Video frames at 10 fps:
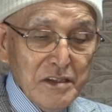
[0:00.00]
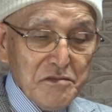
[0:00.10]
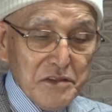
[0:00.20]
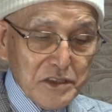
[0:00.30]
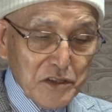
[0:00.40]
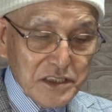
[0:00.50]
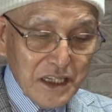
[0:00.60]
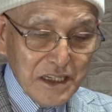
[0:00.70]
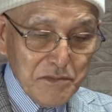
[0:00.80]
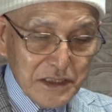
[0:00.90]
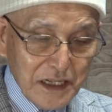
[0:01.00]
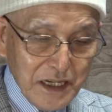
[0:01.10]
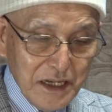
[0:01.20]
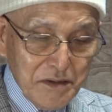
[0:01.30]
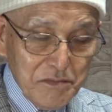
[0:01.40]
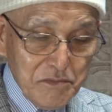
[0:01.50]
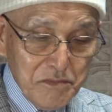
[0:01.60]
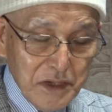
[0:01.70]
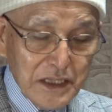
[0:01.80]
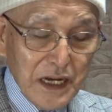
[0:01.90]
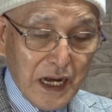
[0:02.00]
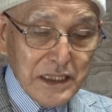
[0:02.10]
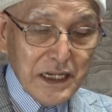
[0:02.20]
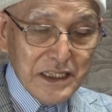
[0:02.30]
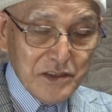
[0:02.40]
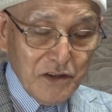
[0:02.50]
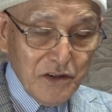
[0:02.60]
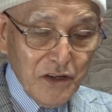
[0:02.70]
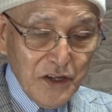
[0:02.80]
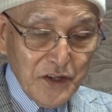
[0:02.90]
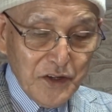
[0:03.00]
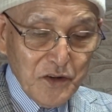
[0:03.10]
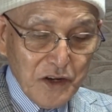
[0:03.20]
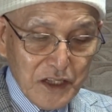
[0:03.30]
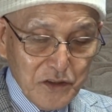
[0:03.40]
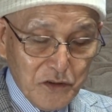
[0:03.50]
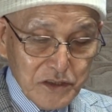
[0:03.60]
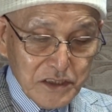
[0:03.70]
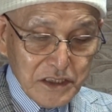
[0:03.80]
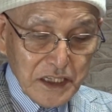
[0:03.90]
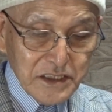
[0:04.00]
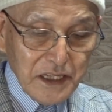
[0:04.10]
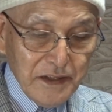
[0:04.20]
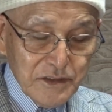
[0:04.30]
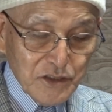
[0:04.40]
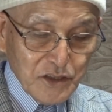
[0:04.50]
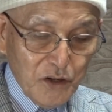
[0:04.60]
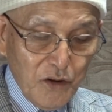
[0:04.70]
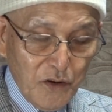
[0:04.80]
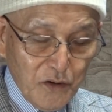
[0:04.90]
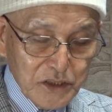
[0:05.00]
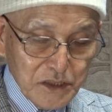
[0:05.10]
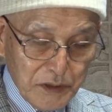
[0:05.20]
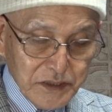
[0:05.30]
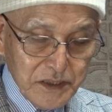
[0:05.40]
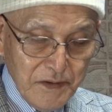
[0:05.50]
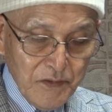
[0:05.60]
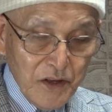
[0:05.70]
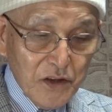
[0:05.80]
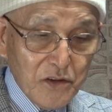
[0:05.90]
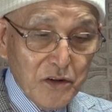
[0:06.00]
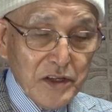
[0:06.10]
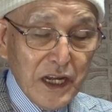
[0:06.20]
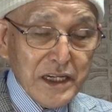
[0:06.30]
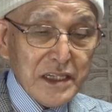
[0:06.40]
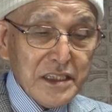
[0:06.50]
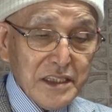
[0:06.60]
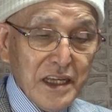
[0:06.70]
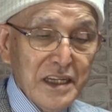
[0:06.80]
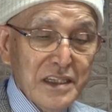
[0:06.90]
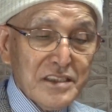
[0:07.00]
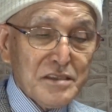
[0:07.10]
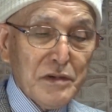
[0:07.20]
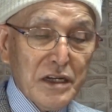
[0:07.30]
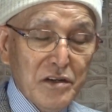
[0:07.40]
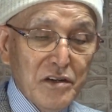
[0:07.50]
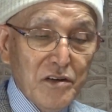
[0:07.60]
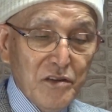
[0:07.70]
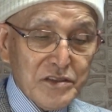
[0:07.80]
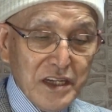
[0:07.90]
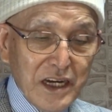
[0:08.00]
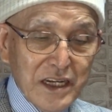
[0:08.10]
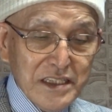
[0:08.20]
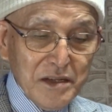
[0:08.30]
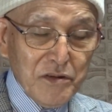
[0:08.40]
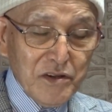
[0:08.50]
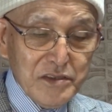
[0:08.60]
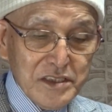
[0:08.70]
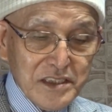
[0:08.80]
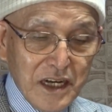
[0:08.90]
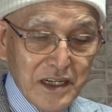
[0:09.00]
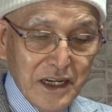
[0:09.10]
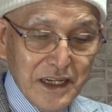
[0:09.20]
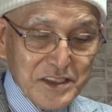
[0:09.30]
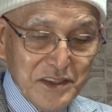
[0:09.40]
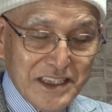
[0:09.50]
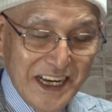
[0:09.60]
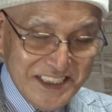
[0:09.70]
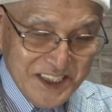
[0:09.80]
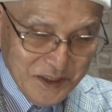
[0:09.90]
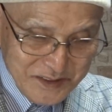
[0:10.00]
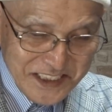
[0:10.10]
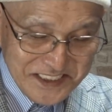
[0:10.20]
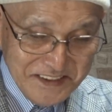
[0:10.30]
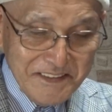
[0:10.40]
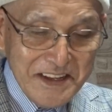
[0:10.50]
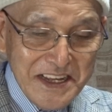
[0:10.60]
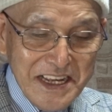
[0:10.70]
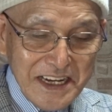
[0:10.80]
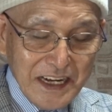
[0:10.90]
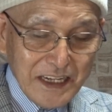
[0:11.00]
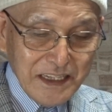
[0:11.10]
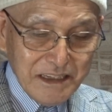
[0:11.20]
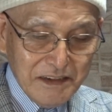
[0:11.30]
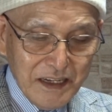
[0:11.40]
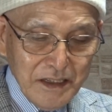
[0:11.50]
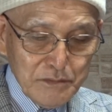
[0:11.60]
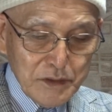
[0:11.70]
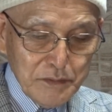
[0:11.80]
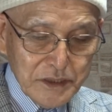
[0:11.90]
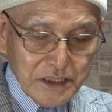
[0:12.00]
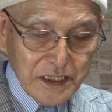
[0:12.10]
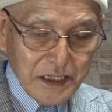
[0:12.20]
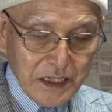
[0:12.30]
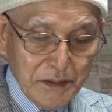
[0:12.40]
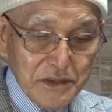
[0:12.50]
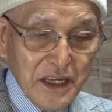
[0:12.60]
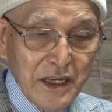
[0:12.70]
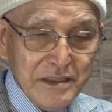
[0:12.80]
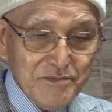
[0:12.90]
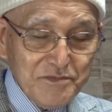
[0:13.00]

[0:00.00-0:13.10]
上と下にまた、まだかなりの量が残っていて、重宝します。このやり方で、妻のお下がりでも2、3ヶ月は大丈夫です。家内は耳っちいからやめて、